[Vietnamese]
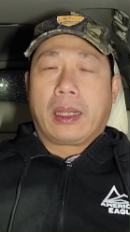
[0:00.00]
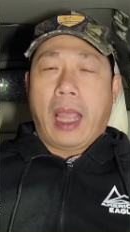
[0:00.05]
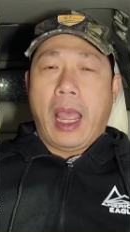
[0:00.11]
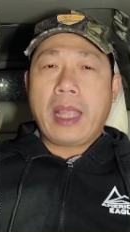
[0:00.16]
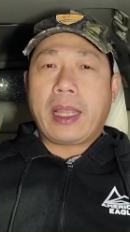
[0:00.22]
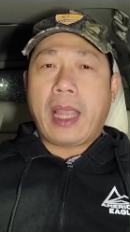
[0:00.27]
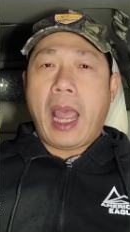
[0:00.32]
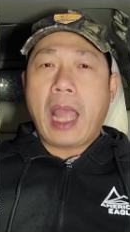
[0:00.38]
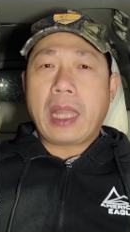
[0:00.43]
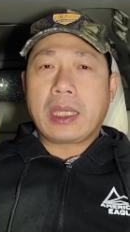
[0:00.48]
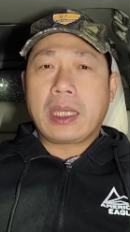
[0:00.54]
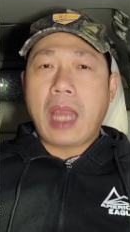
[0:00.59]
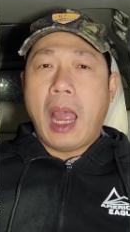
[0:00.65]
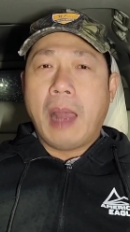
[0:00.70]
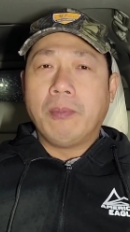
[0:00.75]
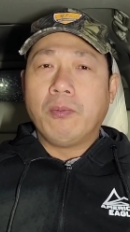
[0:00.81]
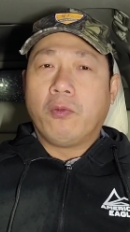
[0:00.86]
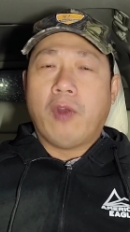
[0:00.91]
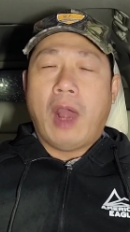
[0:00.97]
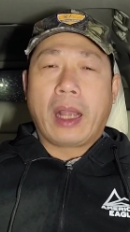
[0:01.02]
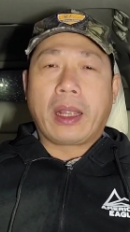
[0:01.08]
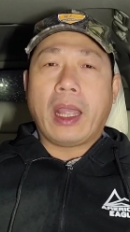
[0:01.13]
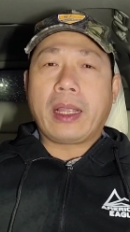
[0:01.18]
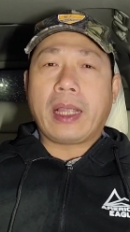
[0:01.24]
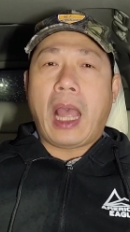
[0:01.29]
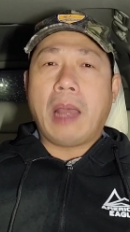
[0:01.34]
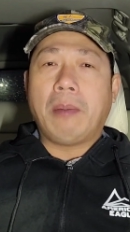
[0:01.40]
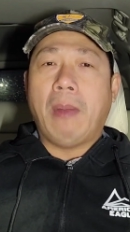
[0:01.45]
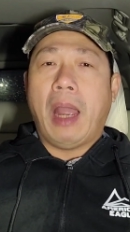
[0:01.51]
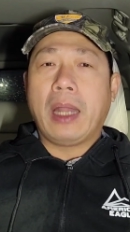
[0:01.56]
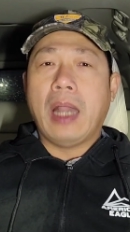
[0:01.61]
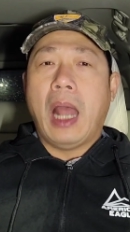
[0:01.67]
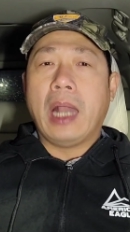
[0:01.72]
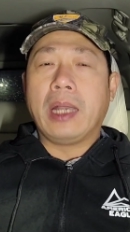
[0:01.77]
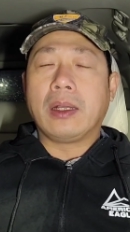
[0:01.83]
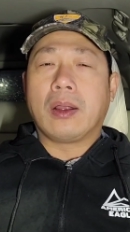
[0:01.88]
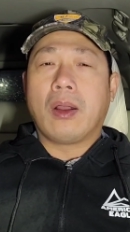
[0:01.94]
kể cả Trump và kể cả
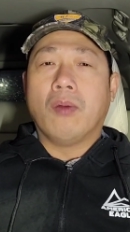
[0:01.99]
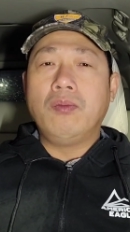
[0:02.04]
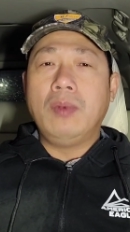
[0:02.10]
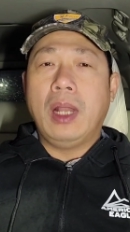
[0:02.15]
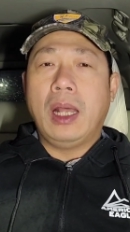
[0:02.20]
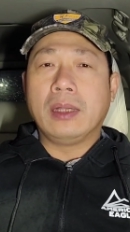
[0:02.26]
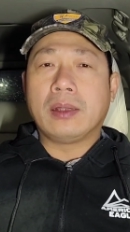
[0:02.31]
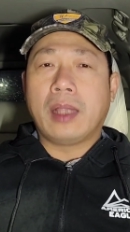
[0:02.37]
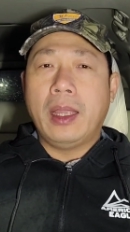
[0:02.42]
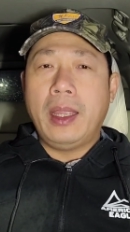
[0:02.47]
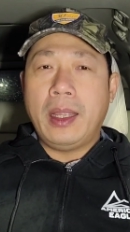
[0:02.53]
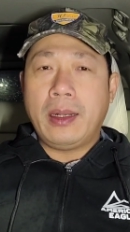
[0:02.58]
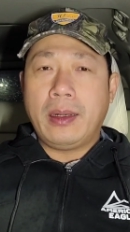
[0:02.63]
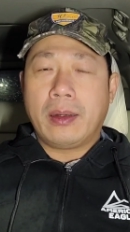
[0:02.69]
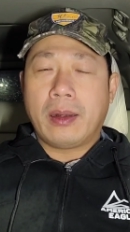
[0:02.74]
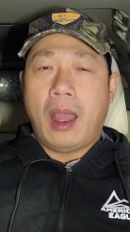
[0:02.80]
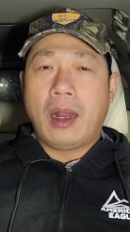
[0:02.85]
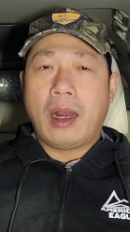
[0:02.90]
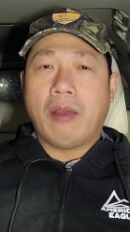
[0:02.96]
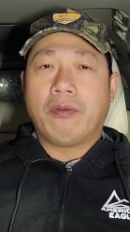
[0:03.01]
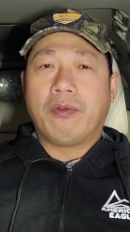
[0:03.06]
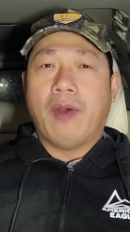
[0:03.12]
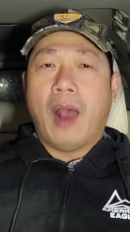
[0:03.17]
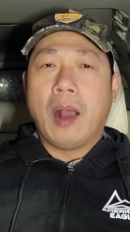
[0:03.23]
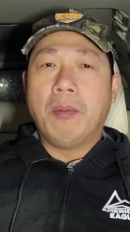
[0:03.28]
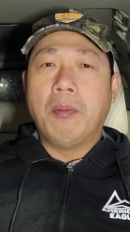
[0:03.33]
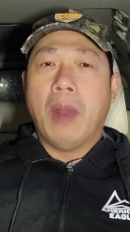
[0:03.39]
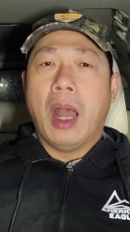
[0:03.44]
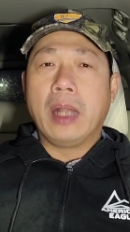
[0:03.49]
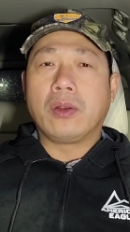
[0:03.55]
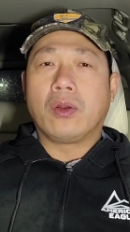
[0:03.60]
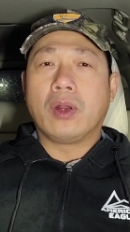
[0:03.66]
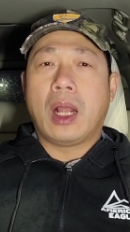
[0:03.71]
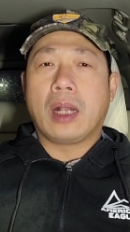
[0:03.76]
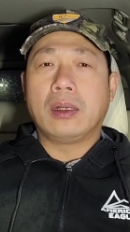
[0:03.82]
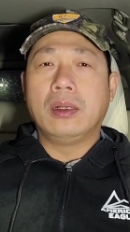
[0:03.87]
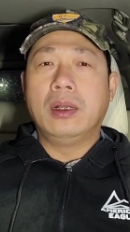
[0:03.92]
Biden cũng lên tiếng đó là vận mệnh
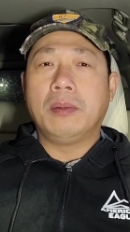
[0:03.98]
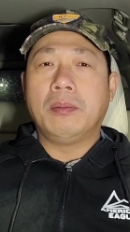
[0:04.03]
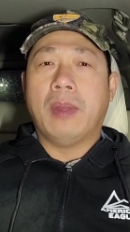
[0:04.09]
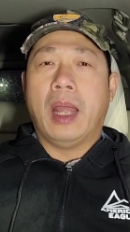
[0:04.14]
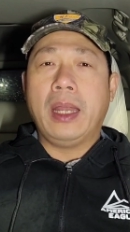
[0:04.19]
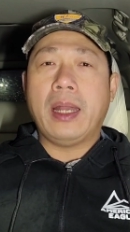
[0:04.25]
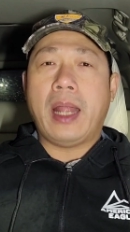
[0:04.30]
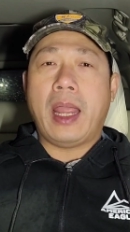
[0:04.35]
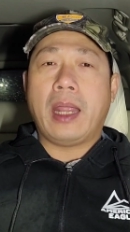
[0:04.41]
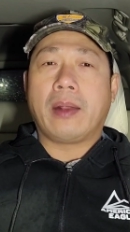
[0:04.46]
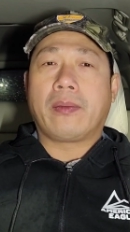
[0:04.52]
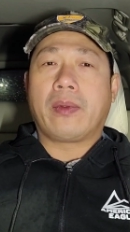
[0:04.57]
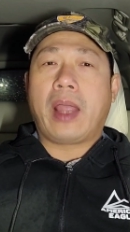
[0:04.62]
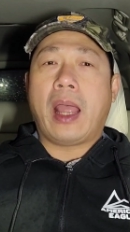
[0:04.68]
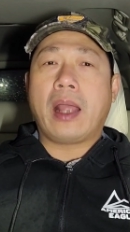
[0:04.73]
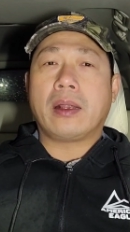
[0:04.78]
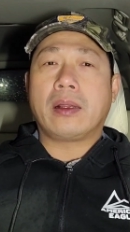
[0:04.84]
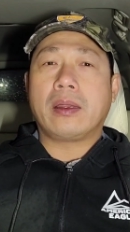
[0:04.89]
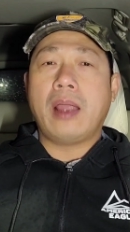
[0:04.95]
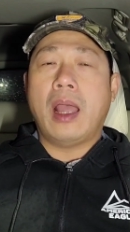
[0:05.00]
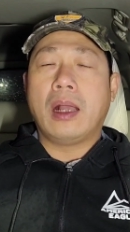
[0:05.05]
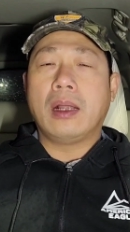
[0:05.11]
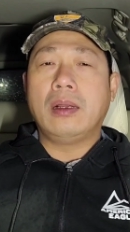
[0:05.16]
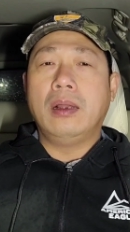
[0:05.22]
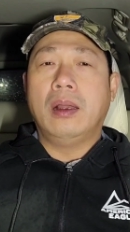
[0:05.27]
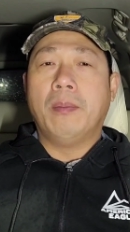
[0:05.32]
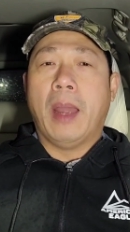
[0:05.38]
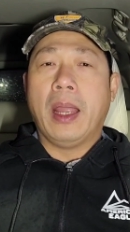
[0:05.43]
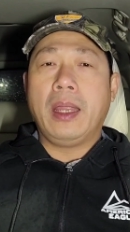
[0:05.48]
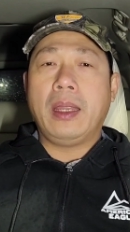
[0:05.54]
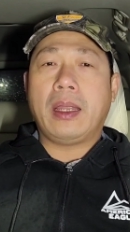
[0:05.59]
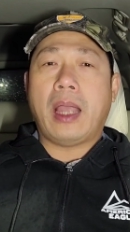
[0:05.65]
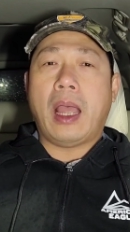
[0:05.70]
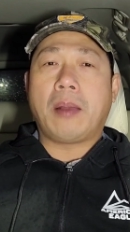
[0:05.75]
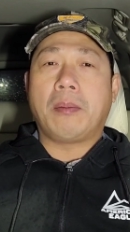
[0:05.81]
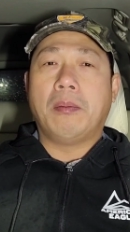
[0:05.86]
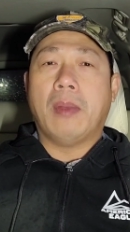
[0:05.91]
của đất nước Mỹ này các dân
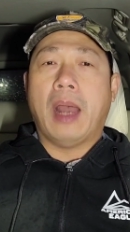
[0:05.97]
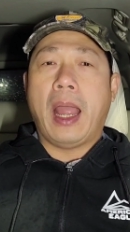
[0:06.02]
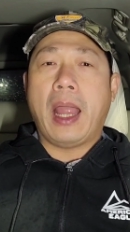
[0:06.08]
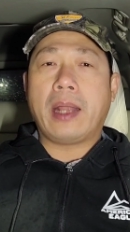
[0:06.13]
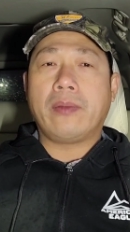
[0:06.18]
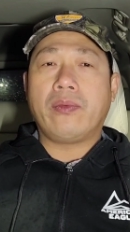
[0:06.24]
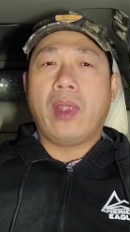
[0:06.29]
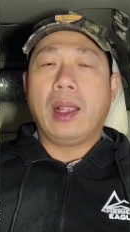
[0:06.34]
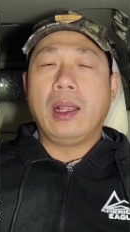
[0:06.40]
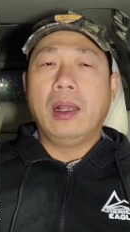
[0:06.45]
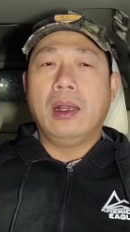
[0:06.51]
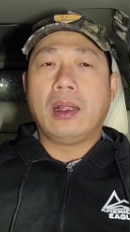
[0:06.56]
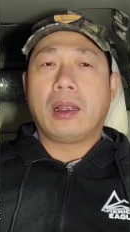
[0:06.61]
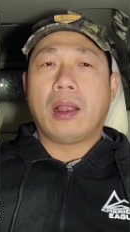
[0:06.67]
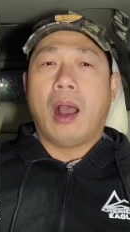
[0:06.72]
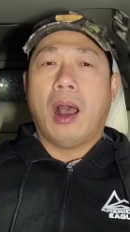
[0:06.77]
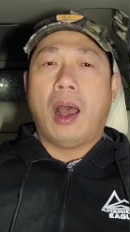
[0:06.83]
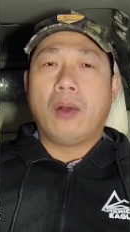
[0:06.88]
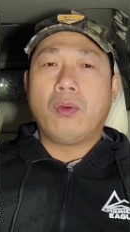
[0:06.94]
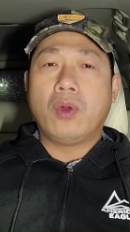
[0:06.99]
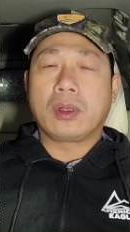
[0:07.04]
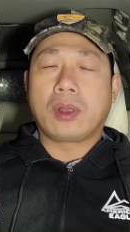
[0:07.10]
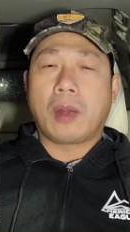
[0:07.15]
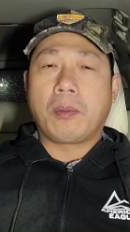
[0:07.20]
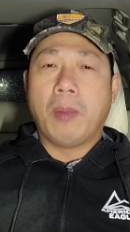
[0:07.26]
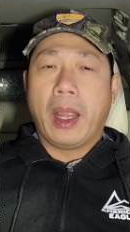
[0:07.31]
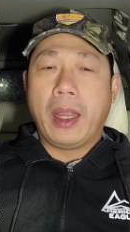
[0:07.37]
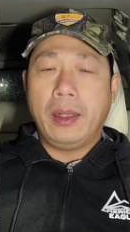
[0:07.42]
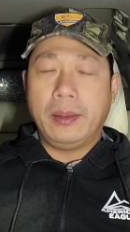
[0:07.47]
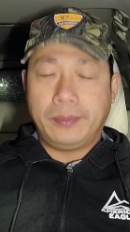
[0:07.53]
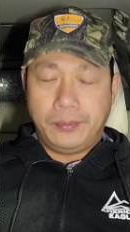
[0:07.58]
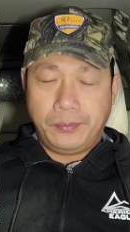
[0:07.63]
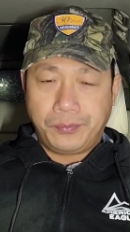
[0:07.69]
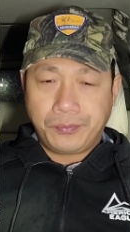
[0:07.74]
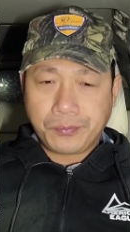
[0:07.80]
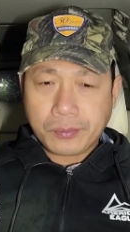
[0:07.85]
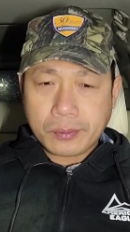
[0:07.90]
Mỹ các bạn những người có quốc tịch Mỹ
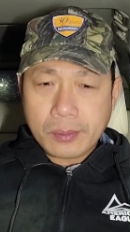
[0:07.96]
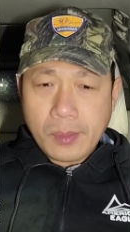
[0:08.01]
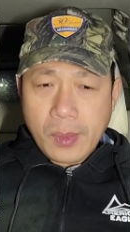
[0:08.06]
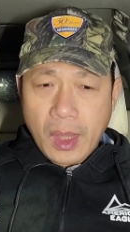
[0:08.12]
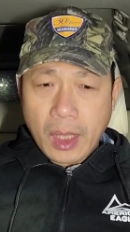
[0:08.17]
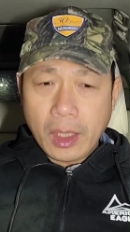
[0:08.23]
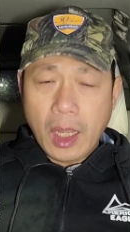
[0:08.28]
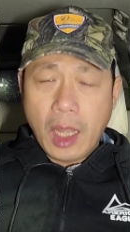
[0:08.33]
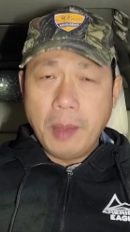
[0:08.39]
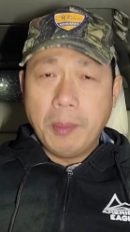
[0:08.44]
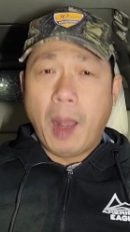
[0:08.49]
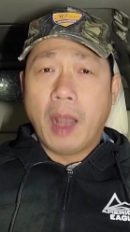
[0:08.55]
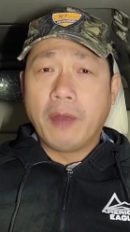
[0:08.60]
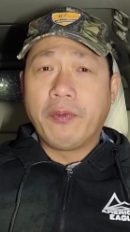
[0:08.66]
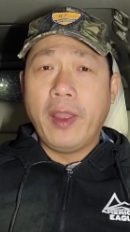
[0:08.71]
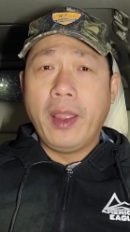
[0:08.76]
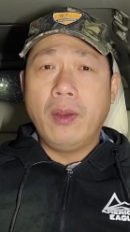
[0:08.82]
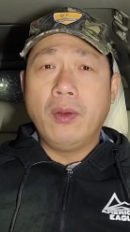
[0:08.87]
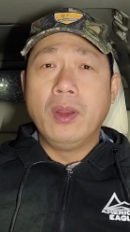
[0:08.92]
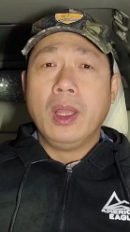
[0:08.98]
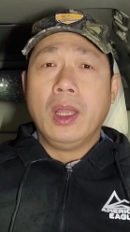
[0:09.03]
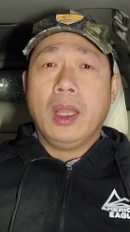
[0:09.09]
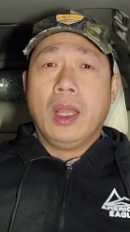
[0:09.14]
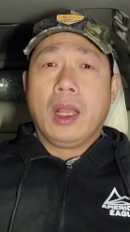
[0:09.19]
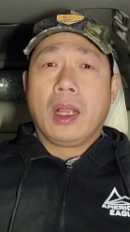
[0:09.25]
đi bỏ phiếu